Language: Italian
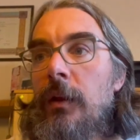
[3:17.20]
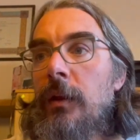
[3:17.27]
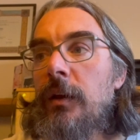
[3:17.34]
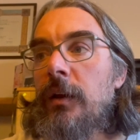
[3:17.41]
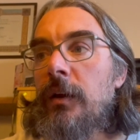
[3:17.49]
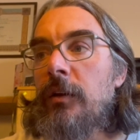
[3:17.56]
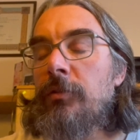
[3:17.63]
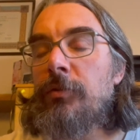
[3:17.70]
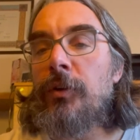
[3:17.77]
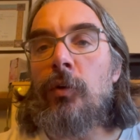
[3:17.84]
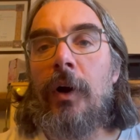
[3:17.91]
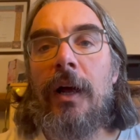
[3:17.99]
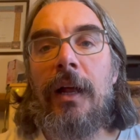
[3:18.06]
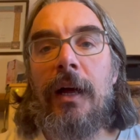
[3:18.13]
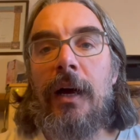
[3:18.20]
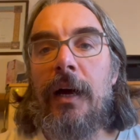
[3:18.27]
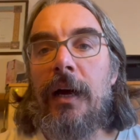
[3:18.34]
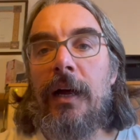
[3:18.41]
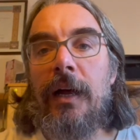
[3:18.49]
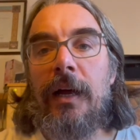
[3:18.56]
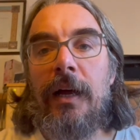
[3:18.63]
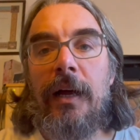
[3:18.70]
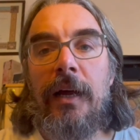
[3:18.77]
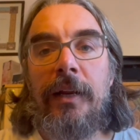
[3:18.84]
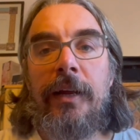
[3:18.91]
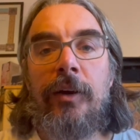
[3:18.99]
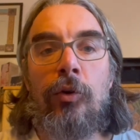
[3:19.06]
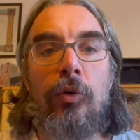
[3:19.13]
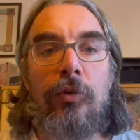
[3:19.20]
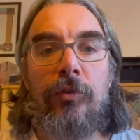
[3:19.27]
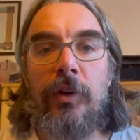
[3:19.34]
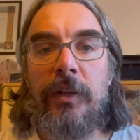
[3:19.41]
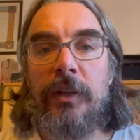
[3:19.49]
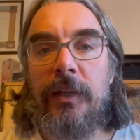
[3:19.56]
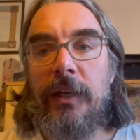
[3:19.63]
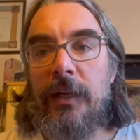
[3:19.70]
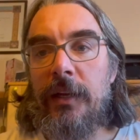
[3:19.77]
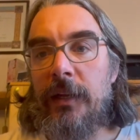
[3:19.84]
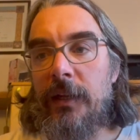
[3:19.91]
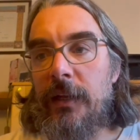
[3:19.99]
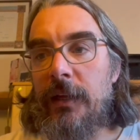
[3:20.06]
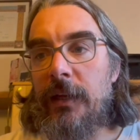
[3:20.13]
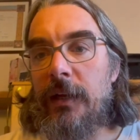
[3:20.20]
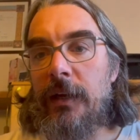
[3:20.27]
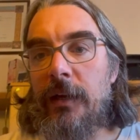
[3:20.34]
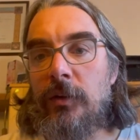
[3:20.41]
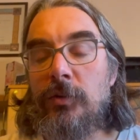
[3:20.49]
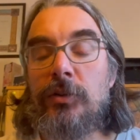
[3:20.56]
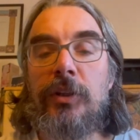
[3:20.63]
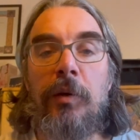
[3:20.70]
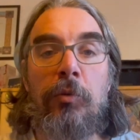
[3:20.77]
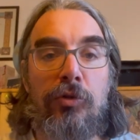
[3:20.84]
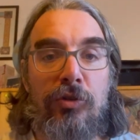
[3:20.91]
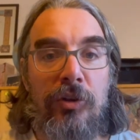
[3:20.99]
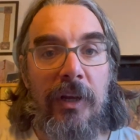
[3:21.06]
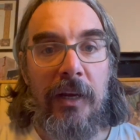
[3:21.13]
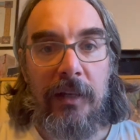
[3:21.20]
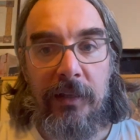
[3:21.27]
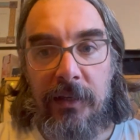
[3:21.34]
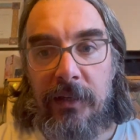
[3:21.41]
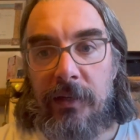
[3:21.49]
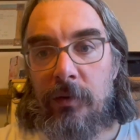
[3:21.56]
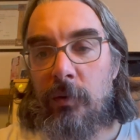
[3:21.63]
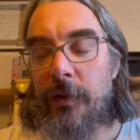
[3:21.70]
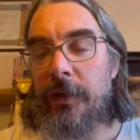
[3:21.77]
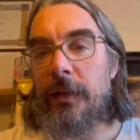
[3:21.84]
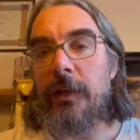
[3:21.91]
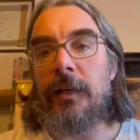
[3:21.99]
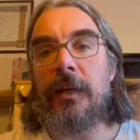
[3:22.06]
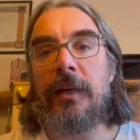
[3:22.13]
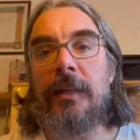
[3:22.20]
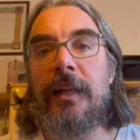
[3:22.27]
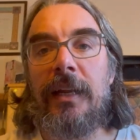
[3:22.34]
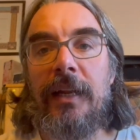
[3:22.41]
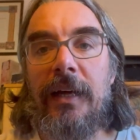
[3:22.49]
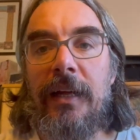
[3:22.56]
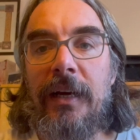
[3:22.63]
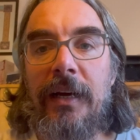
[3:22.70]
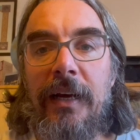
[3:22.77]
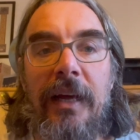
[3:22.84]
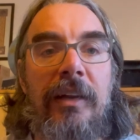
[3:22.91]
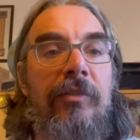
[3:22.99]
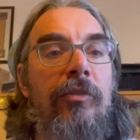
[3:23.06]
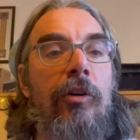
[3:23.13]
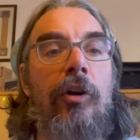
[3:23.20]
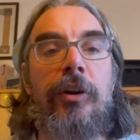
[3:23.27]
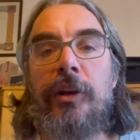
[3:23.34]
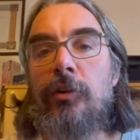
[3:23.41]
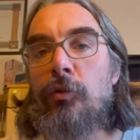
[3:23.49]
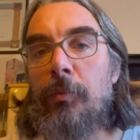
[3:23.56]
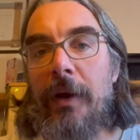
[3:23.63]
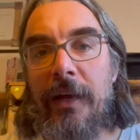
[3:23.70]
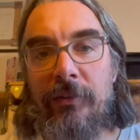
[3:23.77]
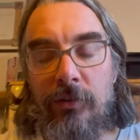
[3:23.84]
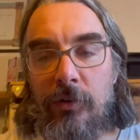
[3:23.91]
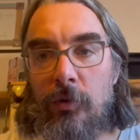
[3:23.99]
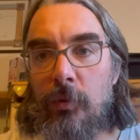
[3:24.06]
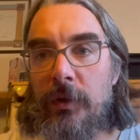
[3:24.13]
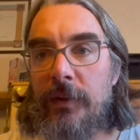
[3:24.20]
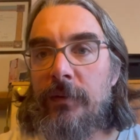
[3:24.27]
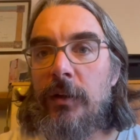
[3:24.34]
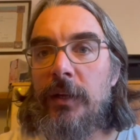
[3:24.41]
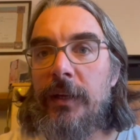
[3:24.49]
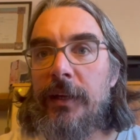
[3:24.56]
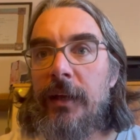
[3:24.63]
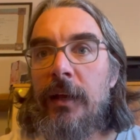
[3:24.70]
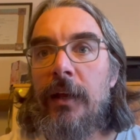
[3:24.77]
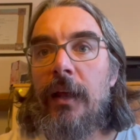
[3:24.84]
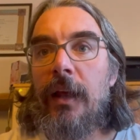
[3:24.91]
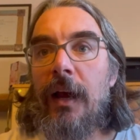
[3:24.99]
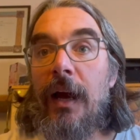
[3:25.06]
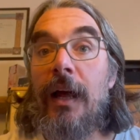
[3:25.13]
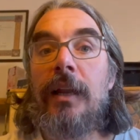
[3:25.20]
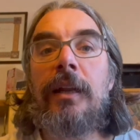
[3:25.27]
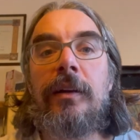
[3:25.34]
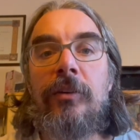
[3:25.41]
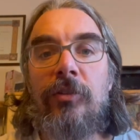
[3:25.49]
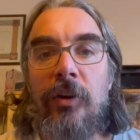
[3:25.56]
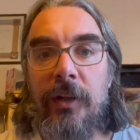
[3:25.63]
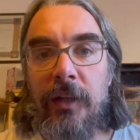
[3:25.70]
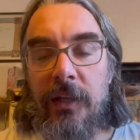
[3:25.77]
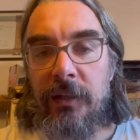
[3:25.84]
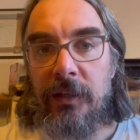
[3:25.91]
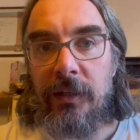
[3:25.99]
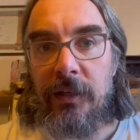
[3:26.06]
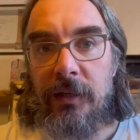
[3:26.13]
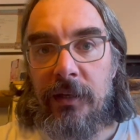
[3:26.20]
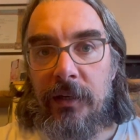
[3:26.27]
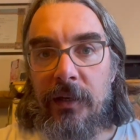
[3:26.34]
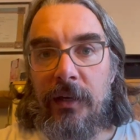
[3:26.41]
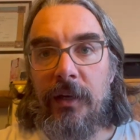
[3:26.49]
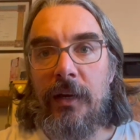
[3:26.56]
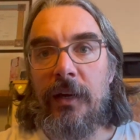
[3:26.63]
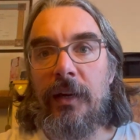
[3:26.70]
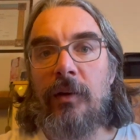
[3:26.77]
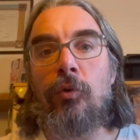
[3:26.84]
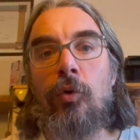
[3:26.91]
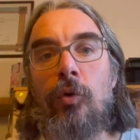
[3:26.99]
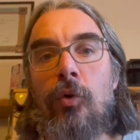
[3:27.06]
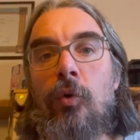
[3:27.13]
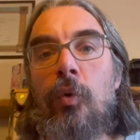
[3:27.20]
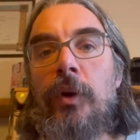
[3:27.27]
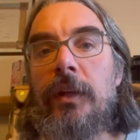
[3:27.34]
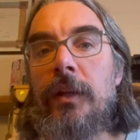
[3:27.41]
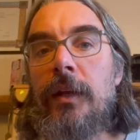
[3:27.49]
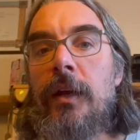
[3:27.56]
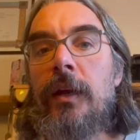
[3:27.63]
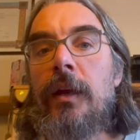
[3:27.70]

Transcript: eh, fino alle coste dell'Ostremo eh, occidente, quindi dalla California, New Mexico, quelle zone lì, alla ricerca di eh, lavoro. Quindi